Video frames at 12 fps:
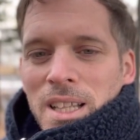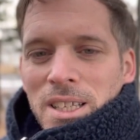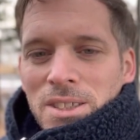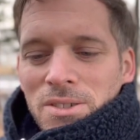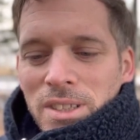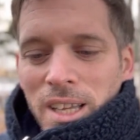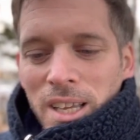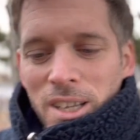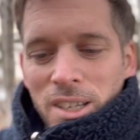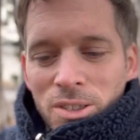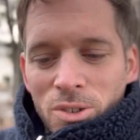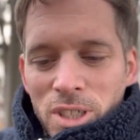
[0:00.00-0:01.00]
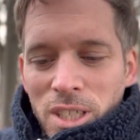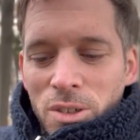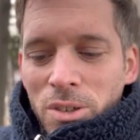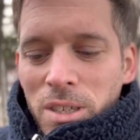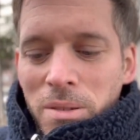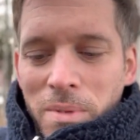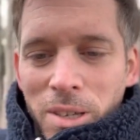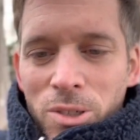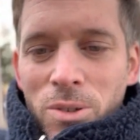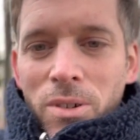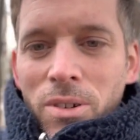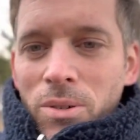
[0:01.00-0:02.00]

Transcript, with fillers: ですので少し雪見ましょ